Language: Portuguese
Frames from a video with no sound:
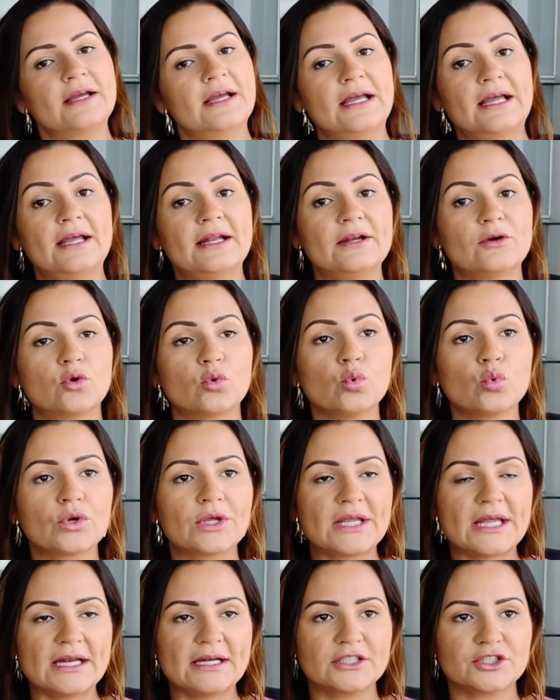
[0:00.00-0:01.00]
Ele, o
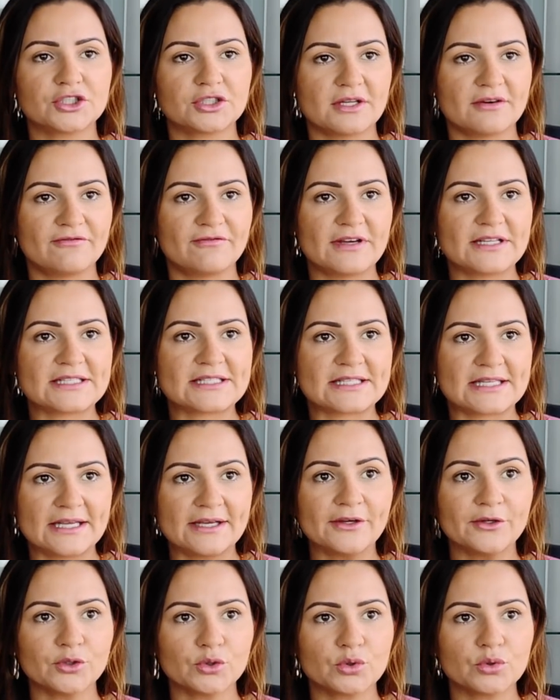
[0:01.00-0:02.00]
que ele está
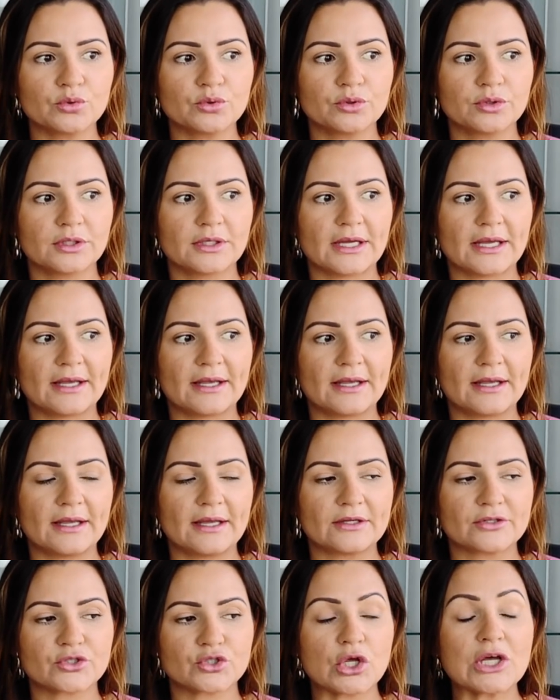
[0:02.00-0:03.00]
fazendo
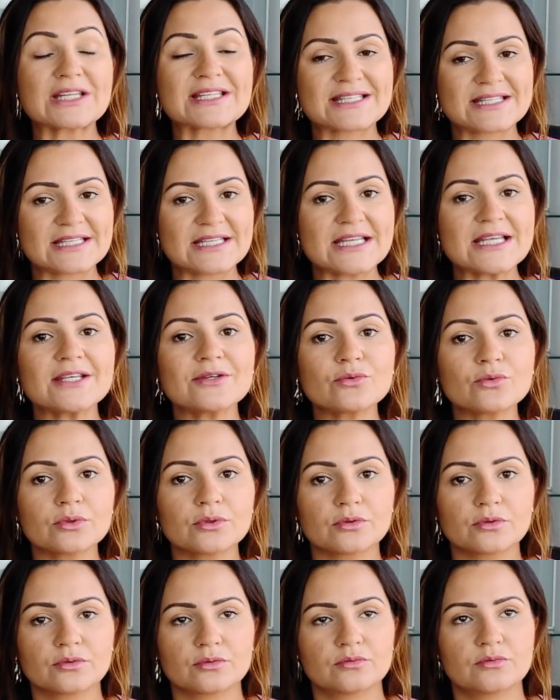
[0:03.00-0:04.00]
é, sozinho,
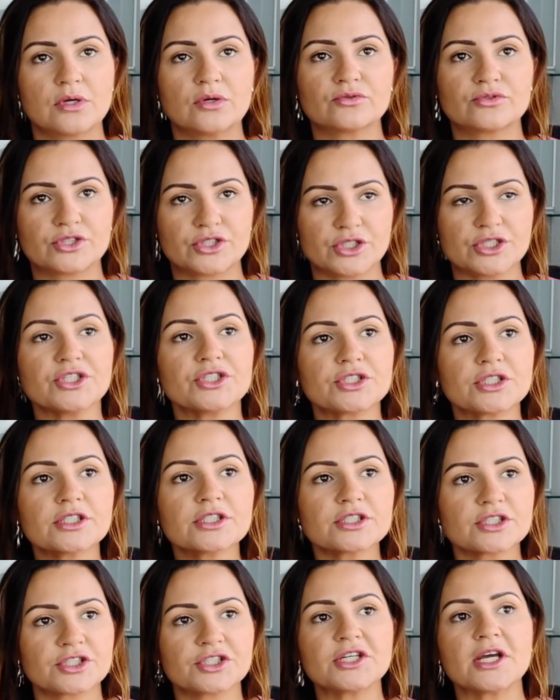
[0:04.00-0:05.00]
o
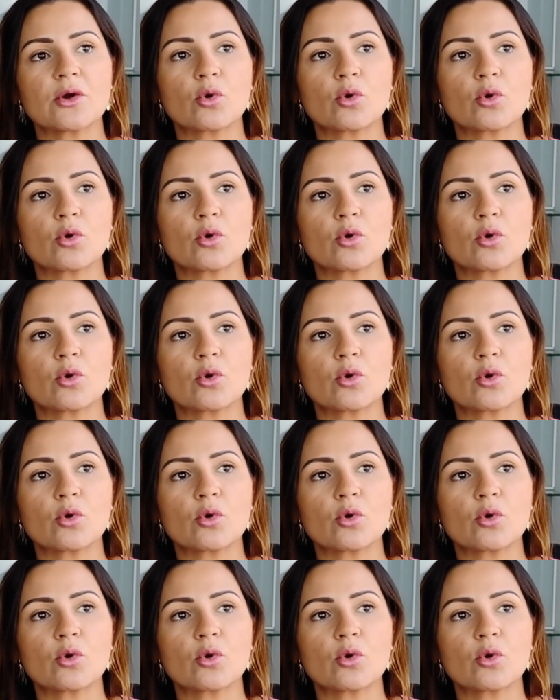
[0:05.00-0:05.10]
autista, de